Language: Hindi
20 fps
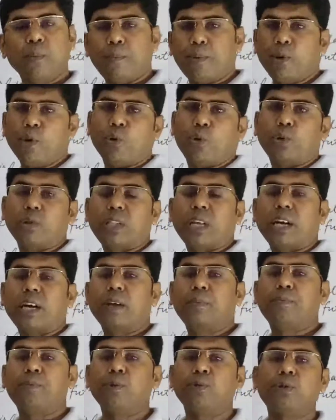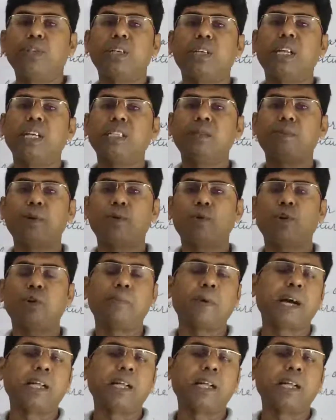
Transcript: प्रयोग होता है अगर फ्यूचर टेंस में कोई